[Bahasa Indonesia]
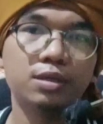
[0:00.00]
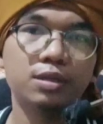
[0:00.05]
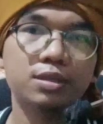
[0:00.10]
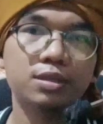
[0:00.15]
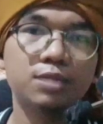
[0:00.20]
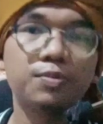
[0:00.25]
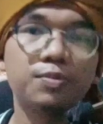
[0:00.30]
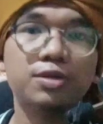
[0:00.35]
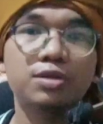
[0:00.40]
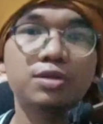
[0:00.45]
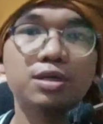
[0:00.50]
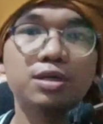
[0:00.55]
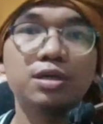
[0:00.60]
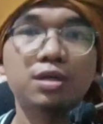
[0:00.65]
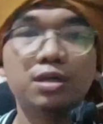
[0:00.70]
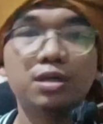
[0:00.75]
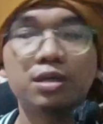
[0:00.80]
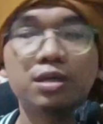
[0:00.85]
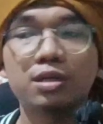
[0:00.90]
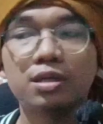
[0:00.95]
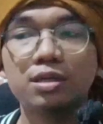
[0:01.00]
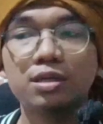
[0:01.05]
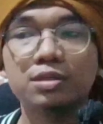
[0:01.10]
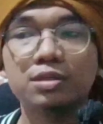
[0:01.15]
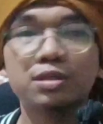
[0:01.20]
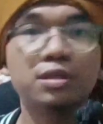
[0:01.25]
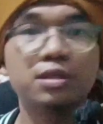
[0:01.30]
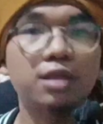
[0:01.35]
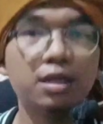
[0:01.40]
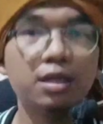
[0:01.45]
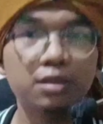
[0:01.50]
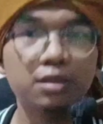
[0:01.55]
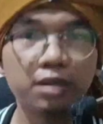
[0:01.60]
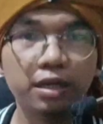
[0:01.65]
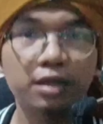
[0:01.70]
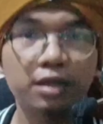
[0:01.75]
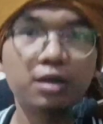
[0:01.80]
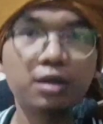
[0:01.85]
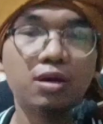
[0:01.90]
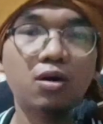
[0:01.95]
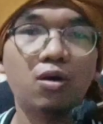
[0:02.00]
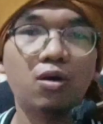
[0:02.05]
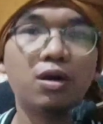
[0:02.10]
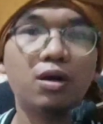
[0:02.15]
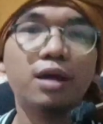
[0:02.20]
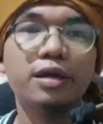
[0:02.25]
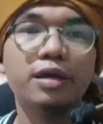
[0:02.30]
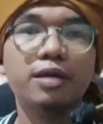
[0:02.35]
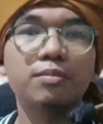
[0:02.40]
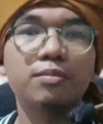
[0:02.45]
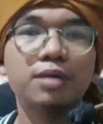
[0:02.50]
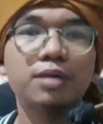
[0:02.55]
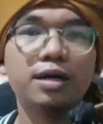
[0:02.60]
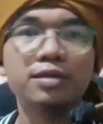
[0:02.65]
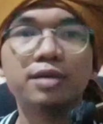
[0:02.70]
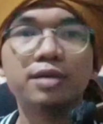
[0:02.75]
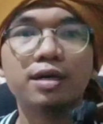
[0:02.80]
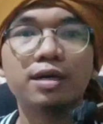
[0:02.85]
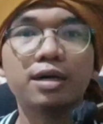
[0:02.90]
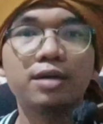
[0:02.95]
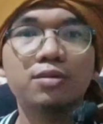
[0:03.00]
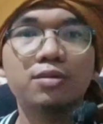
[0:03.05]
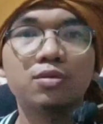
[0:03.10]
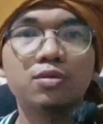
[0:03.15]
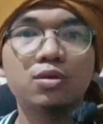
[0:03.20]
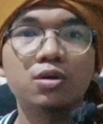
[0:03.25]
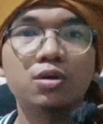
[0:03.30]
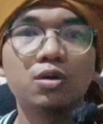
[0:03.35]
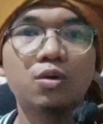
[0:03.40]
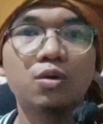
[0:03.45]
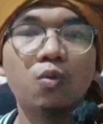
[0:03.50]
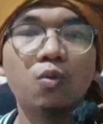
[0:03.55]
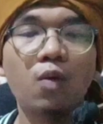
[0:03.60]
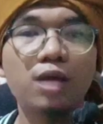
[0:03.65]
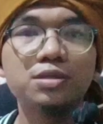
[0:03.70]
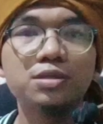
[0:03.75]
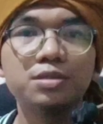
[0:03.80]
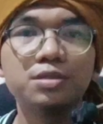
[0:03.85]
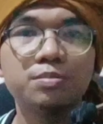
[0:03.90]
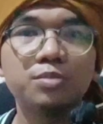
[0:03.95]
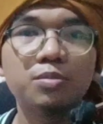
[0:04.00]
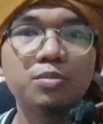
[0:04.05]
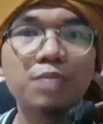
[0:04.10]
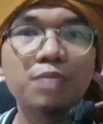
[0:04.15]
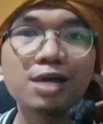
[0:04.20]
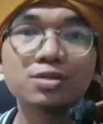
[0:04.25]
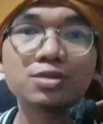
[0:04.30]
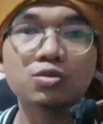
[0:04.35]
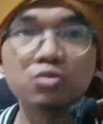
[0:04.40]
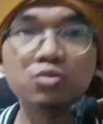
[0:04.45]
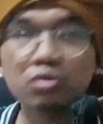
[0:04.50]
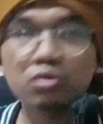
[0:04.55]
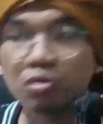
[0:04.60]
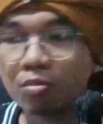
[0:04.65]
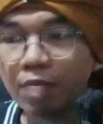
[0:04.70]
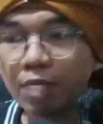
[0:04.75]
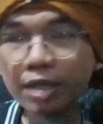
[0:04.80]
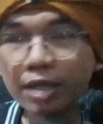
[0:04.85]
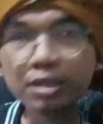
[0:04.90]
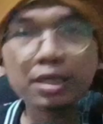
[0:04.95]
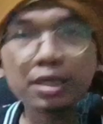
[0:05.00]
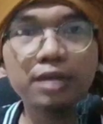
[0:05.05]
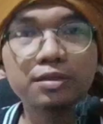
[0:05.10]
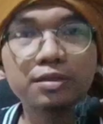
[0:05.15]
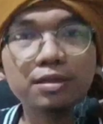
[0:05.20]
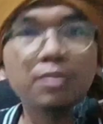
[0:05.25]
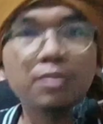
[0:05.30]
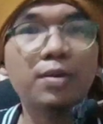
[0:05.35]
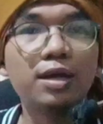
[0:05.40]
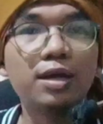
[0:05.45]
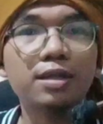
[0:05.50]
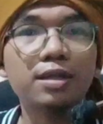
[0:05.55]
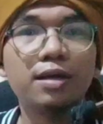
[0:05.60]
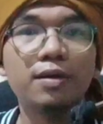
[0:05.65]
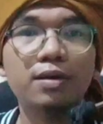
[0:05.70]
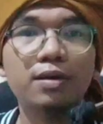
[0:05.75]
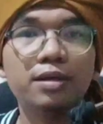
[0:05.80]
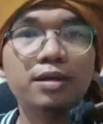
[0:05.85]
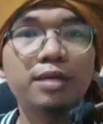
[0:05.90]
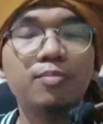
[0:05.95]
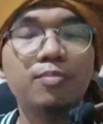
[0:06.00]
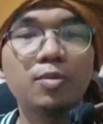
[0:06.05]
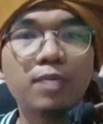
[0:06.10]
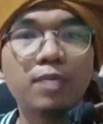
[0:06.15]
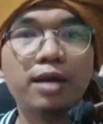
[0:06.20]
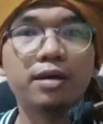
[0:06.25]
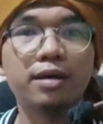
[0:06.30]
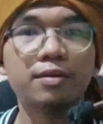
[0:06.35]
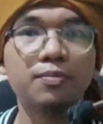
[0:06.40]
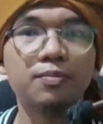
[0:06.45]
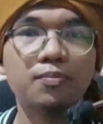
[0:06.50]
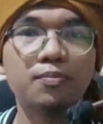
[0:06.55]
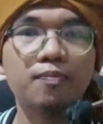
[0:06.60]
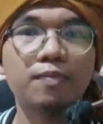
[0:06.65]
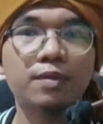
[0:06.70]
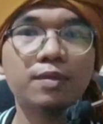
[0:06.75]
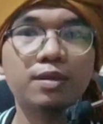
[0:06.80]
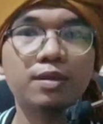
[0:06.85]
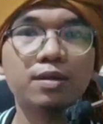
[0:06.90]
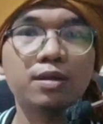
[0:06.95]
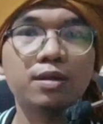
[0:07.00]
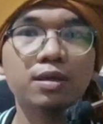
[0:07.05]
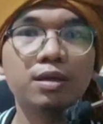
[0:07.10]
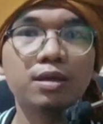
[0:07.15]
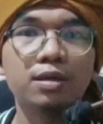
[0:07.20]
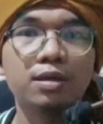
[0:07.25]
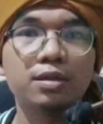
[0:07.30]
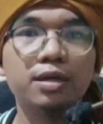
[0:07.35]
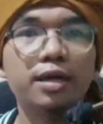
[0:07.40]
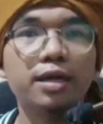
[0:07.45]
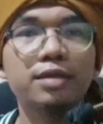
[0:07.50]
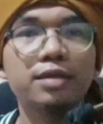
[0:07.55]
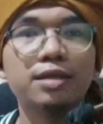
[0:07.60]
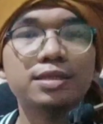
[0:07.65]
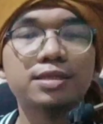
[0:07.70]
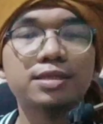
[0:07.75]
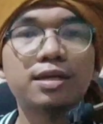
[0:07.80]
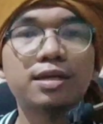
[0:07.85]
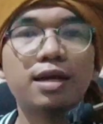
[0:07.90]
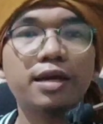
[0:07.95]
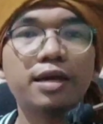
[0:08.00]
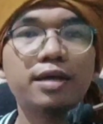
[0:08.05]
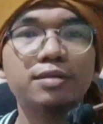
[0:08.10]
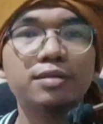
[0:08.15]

Seperti istidlalnya orang yang mengatakan wajib membasuh bagian kepala yang memar dengan dasar ayat